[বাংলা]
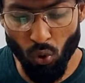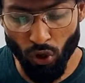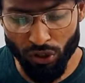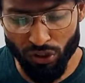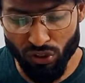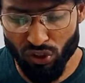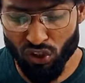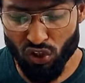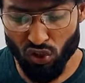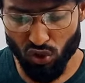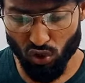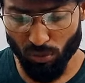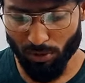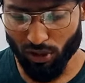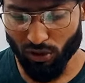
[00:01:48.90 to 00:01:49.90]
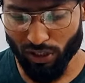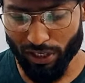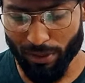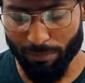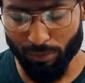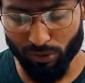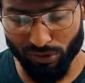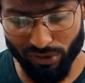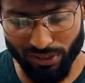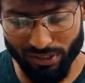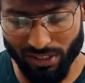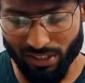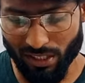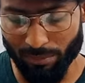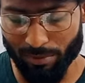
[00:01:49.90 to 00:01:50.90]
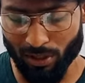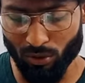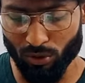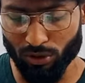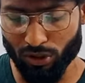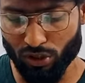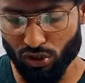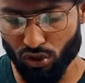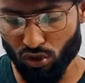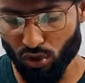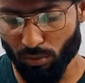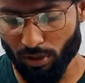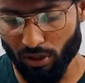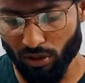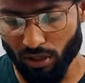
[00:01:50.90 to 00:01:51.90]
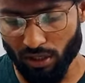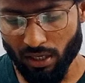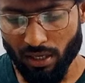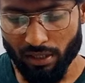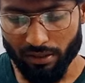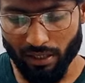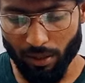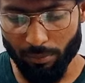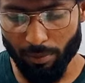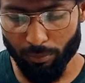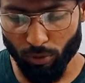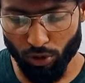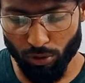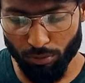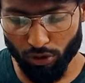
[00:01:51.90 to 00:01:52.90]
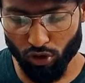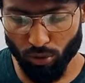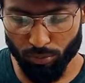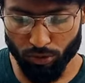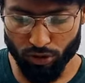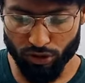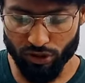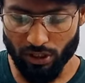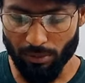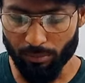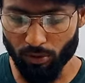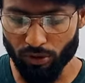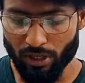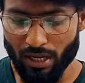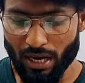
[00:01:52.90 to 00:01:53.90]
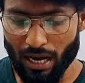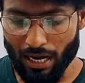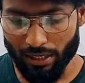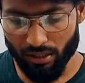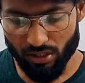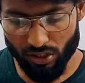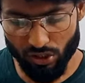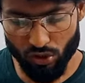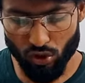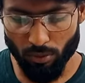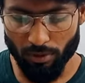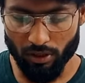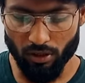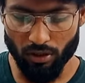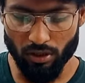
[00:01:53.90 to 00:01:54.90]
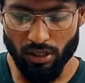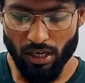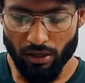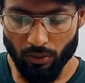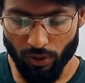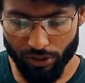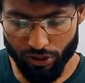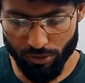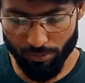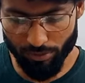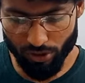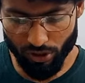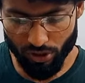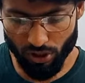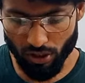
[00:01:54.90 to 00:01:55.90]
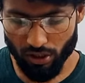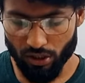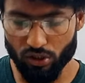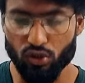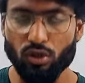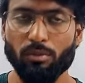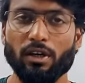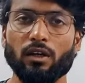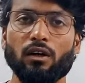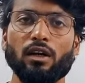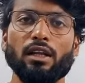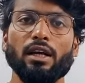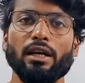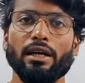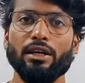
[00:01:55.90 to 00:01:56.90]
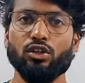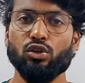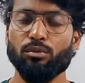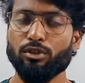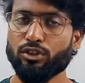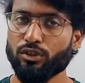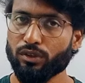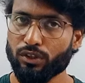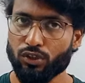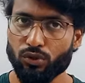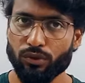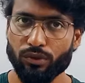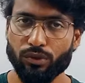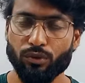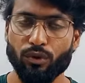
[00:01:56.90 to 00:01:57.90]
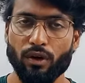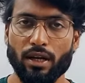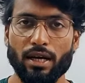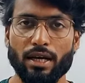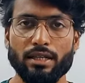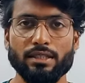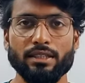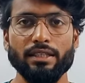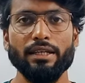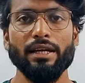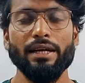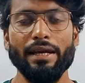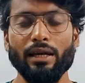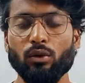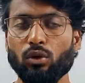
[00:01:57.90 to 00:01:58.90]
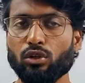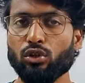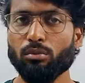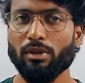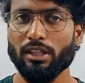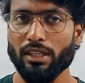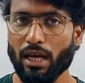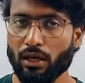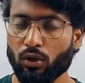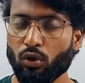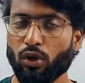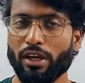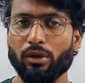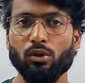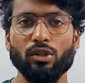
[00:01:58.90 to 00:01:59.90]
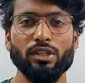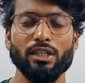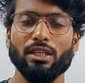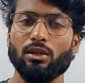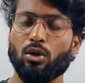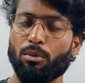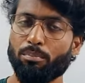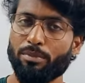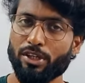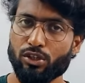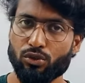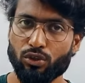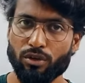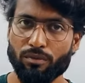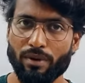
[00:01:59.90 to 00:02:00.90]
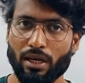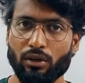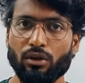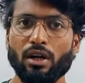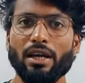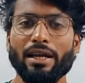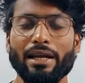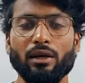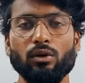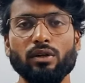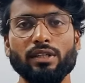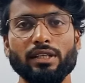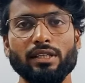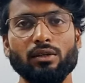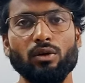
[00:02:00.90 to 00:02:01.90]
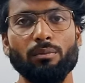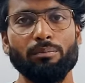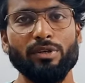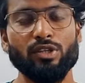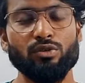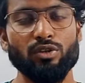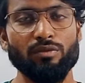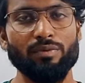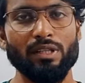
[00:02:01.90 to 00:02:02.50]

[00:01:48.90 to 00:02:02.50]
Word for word: অনির্দিষ্ট সমাকলের প্রত্যেকটা চ্যাপ্টার অনির্দিষ্ট সমাকল তারপর পরিবর্ত প্রতিস্থাপন আংশিক সমাকল কয়েকটি বিশেষ আকারের সমাকল এই সমস্ত কিছু কিন্তু করা আছে এগুলো তোমরা দেখো এগুলো দেখে কমপ্লিট করে ফেলো এগুলো দেখে কমপ্লিট করে